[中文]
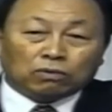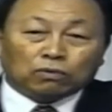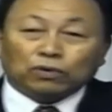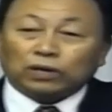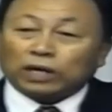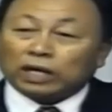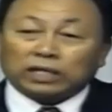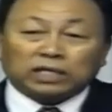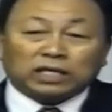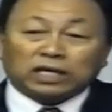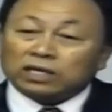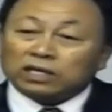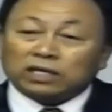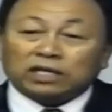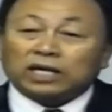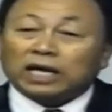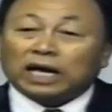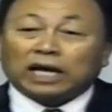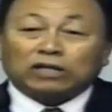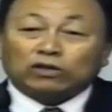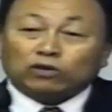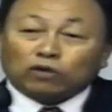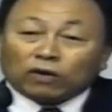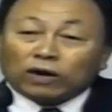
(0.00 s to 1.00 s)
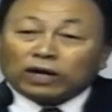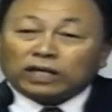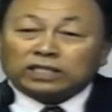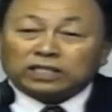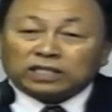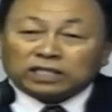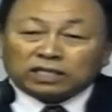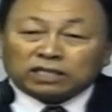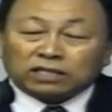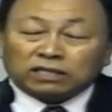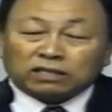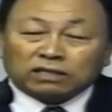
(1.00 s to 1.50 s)
好多人夫妻关系
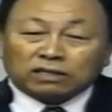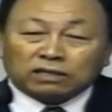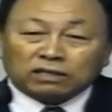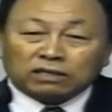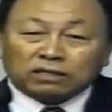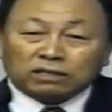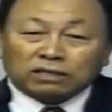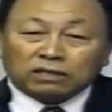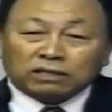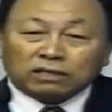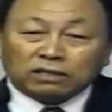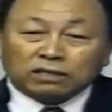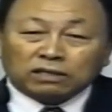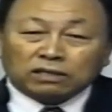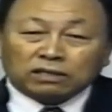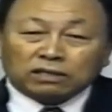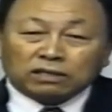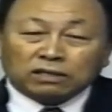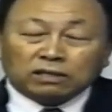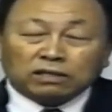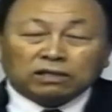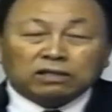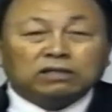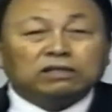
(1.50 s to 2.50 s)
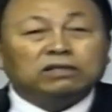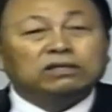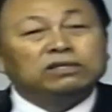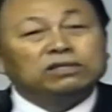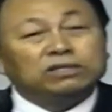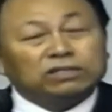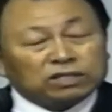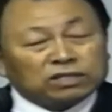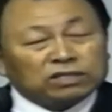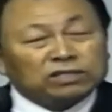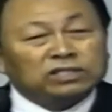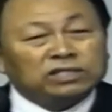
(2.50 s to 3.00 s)
不和睦，还
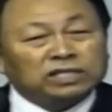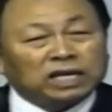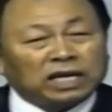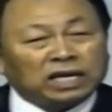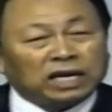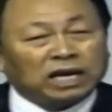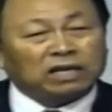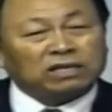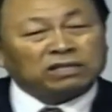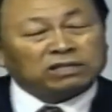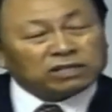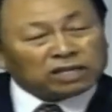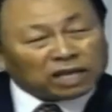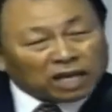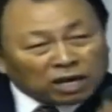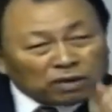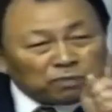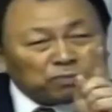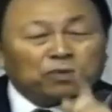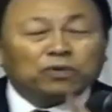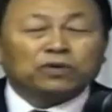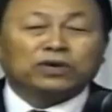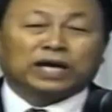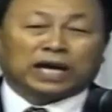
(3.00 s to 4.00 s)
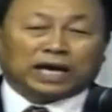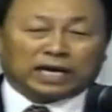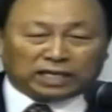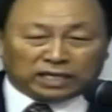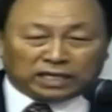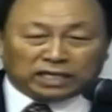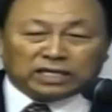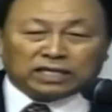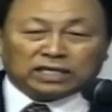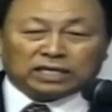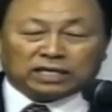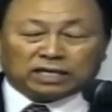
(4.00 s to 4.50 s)
硬硬撑着说
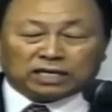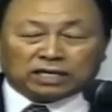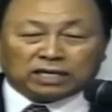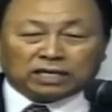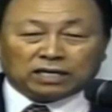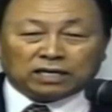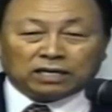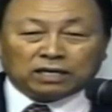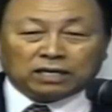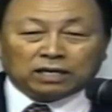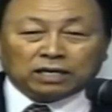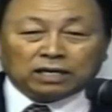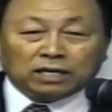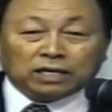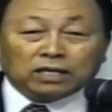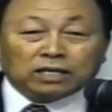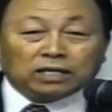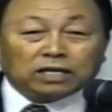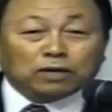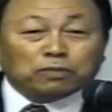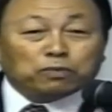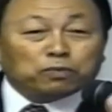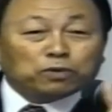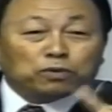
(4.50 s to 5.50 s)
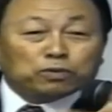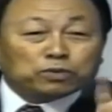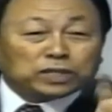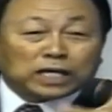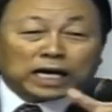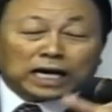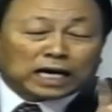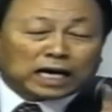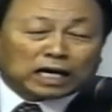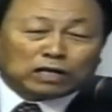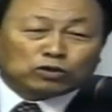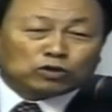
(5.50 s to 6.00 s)
我自己是幸福的，
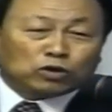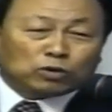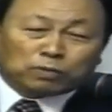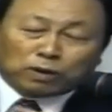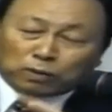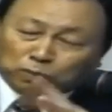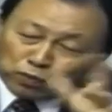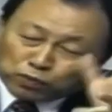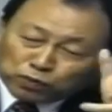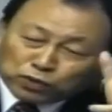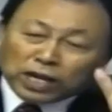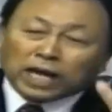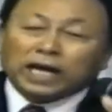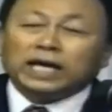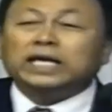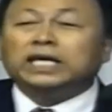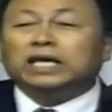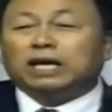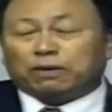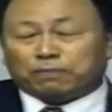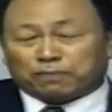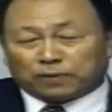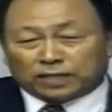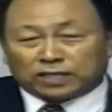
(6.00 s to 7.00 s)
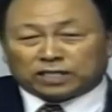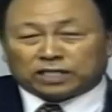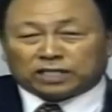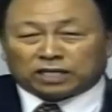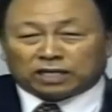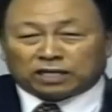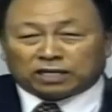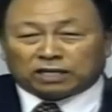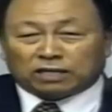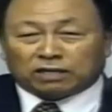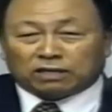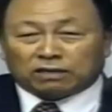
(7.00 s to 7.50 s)
这都是说谎谎
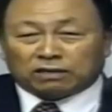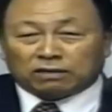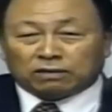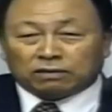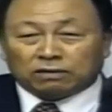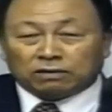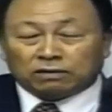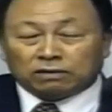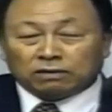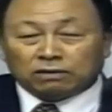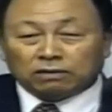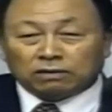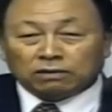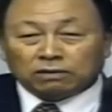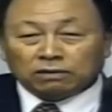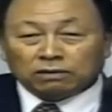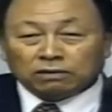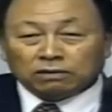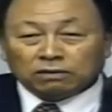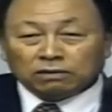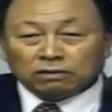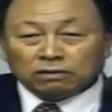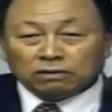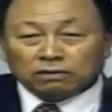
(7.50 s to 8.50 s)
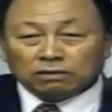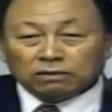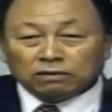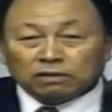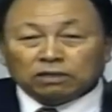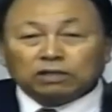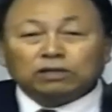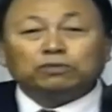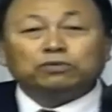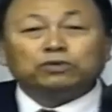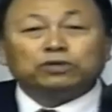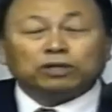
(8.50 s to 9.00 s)
言呢。好多
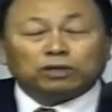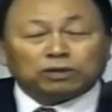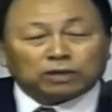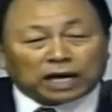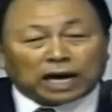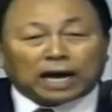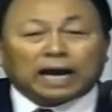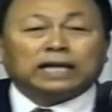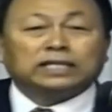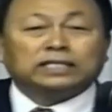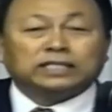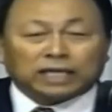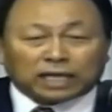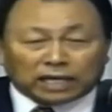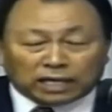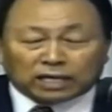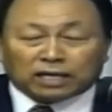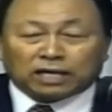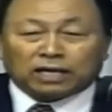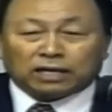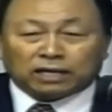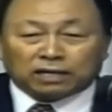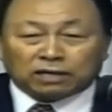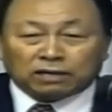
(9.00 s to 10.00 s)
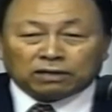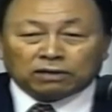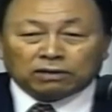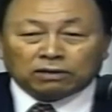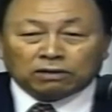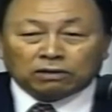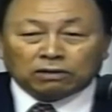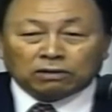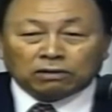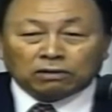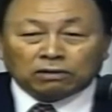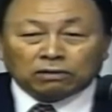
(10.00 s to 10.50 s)
人听了也没觉
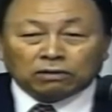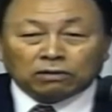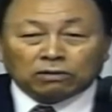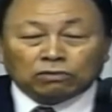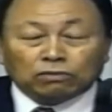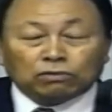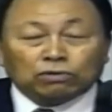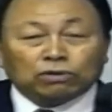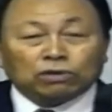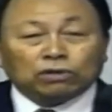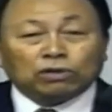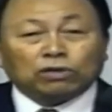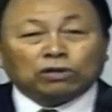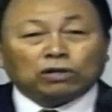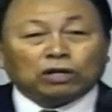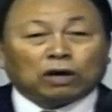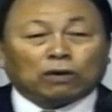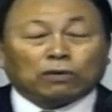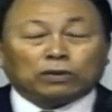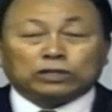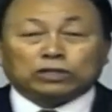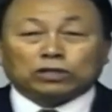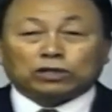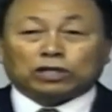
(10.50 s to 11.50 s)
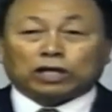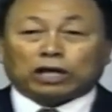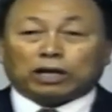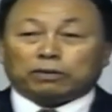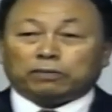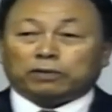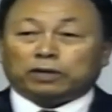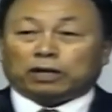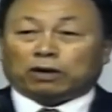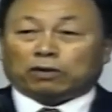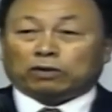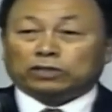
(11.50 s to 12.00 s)
着自己被欺骗
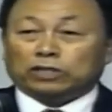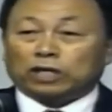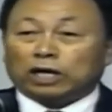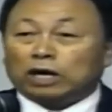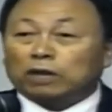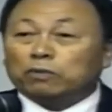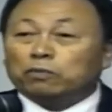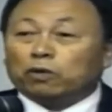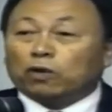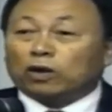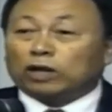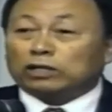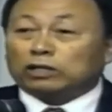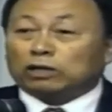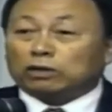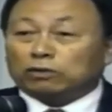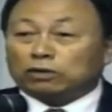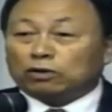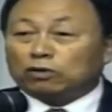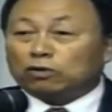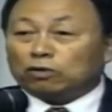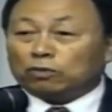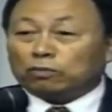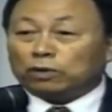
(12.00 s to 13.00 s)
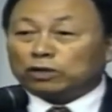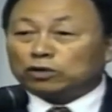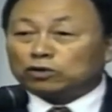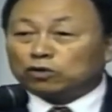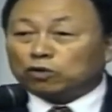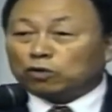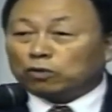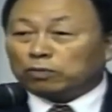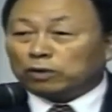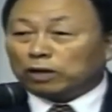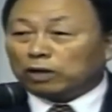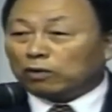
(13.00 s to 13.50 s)
了，大家要懂得
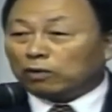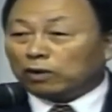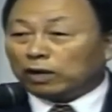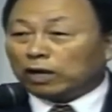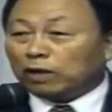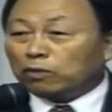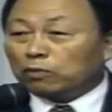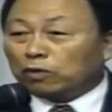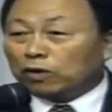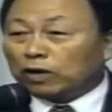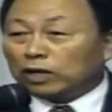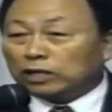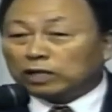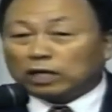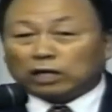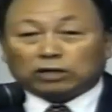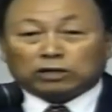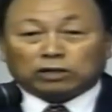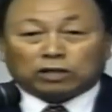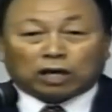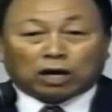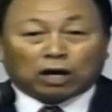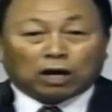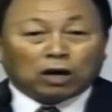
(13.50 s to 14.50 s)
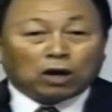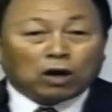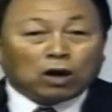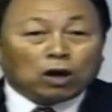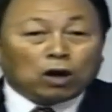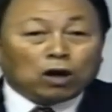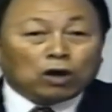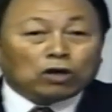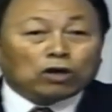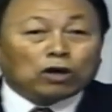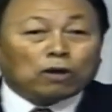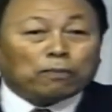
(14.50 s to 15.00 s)
分清楚啊，要分
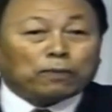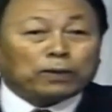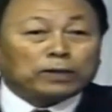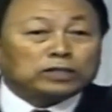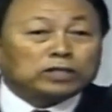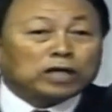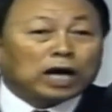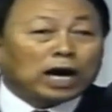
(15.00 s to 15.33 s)
辨呀。